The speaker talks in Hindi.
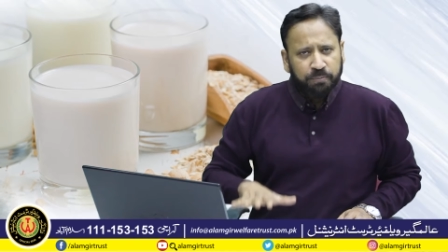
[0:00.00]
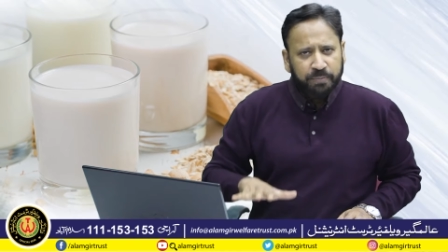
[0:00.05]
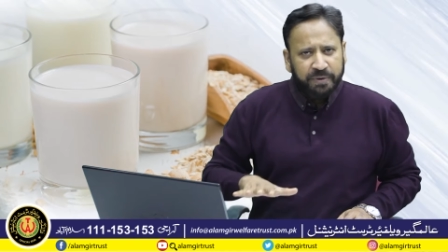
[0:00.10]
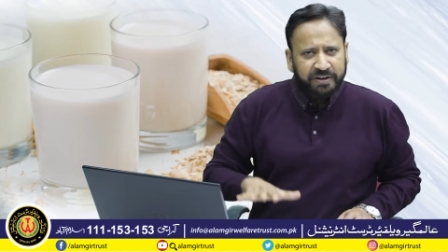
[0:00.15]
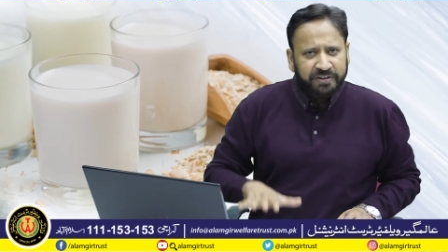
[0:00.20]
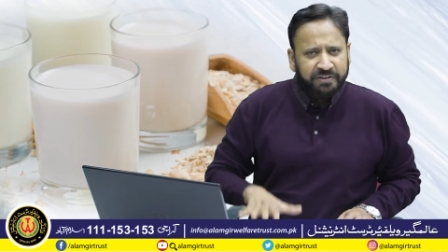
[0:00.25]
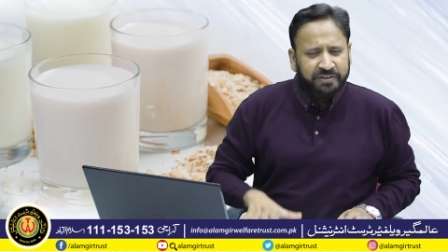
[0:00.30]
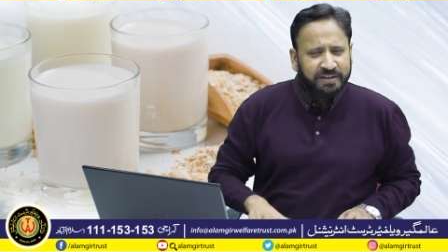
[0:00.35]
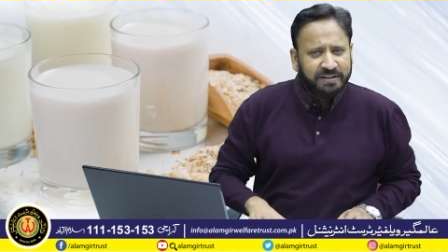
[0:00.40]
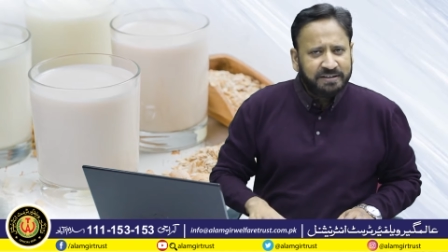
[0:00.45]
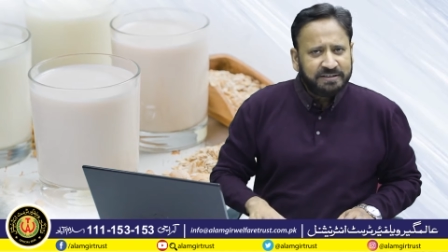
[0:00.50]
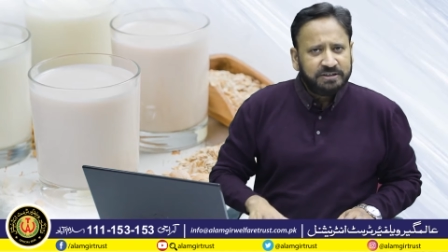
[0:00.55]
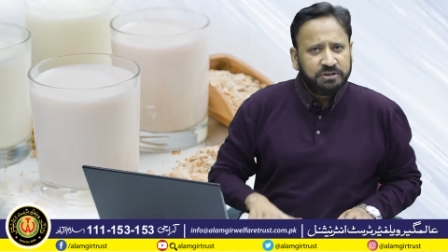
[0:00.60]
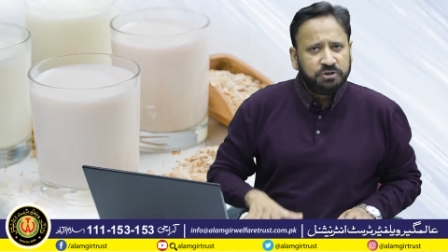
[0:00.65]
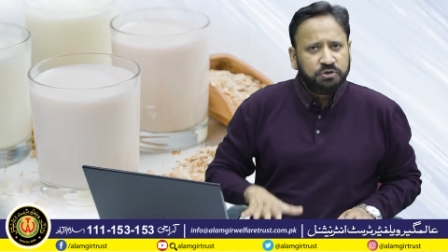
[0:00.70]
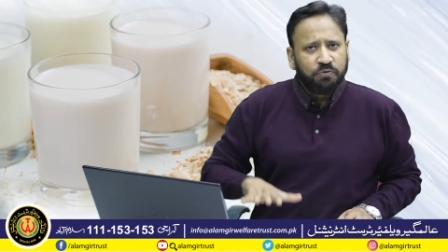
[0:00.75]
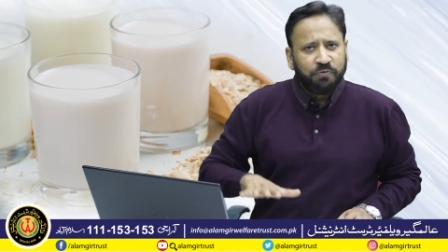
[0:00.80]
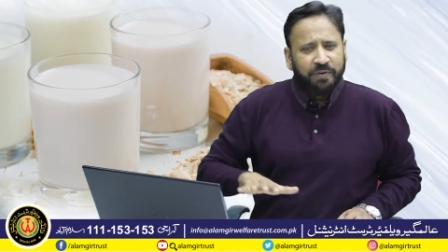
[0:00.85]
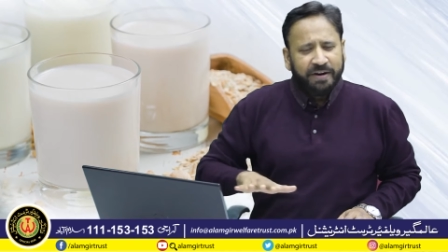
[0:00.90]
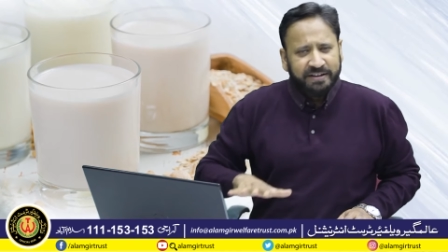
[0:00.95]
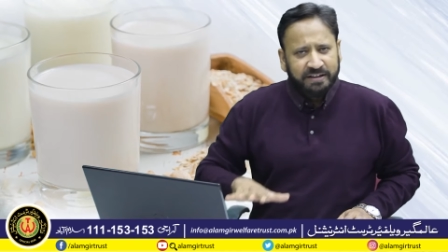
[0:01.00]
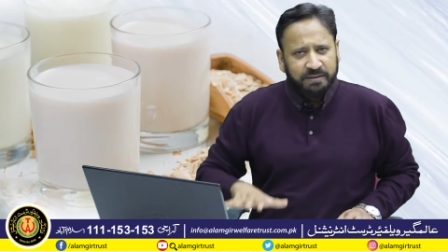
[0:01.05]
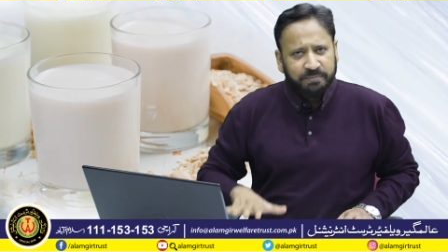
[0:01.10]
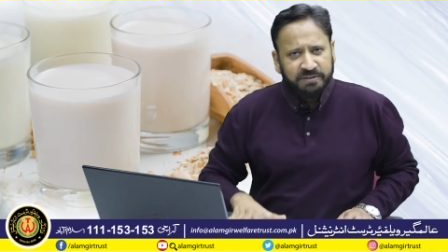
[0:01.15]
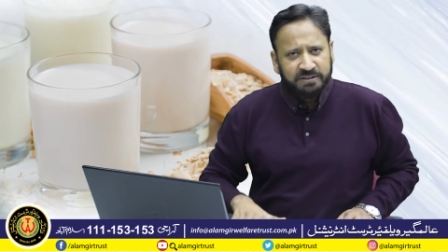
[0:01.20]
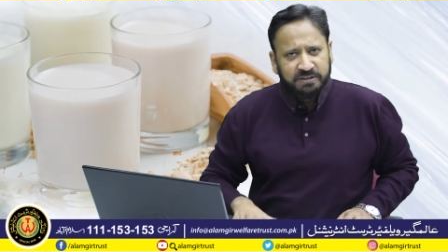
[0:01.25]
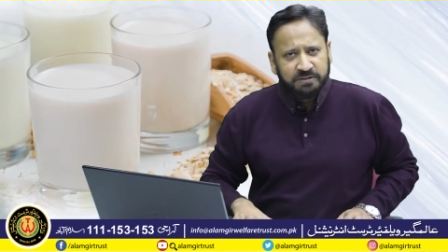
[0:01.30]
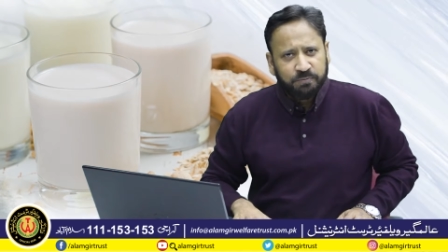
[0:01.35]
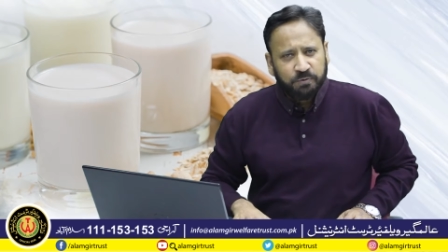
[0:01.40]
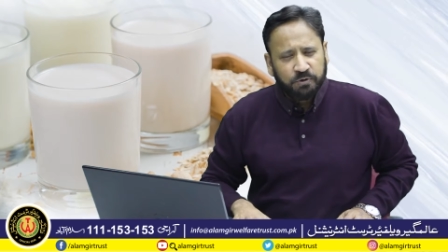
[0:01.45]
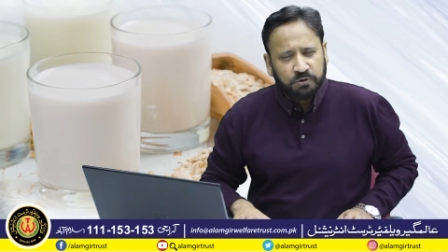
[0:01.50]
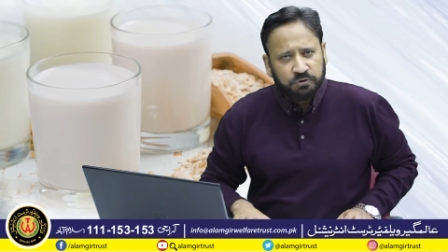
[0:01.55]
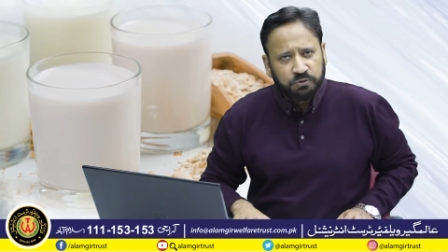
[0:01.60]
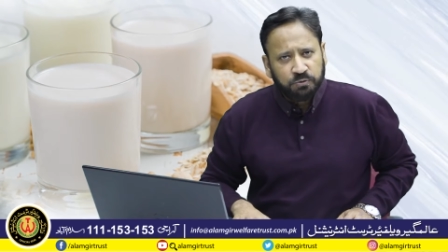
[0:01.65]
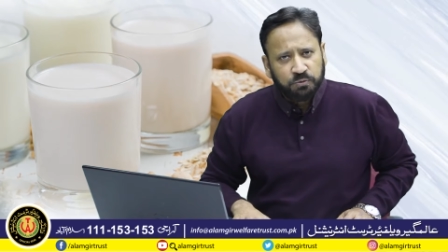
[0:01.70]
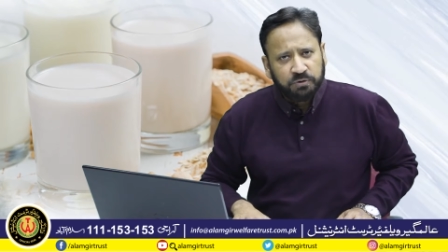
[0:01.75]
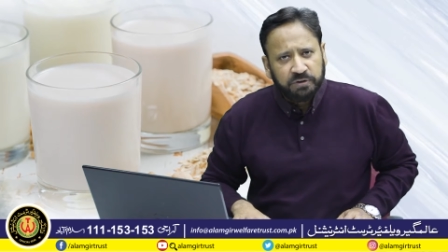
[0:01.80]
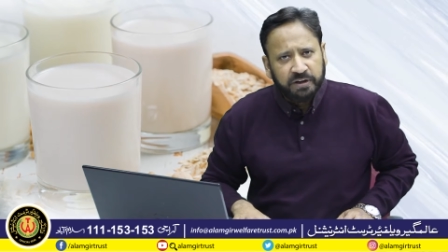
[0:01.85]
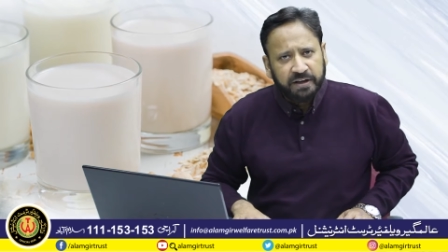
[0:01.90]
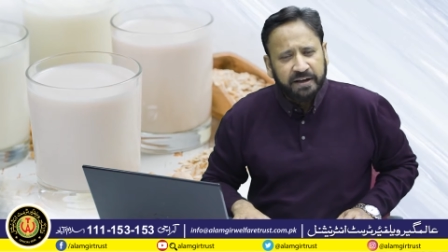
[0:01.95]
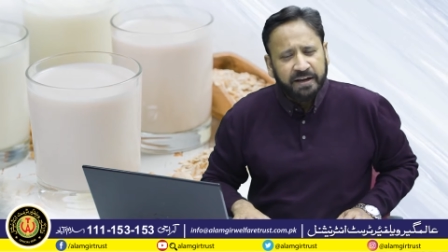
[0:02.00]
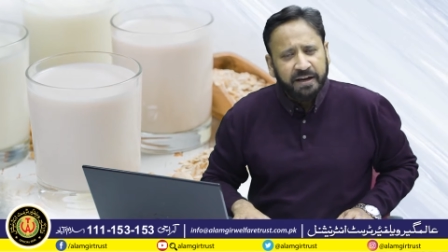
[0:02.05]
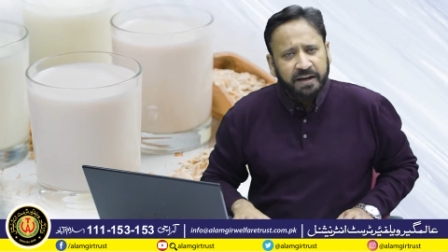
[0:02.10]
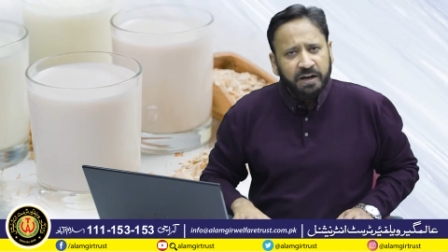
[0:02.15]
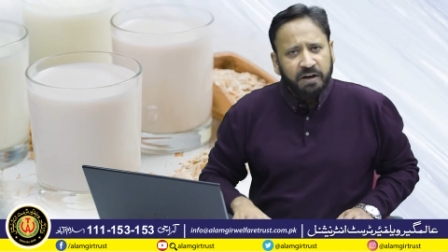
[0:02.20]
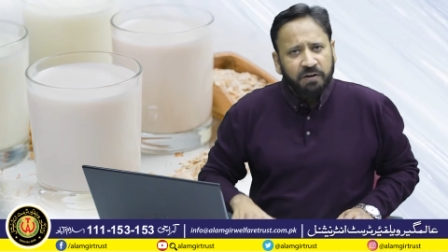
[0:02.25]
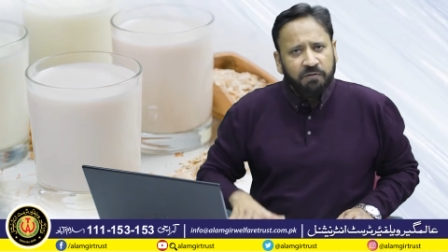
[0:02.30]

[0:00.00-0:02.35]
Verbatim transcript: मिनरल्स जो वाइटमिन मौजूद हैं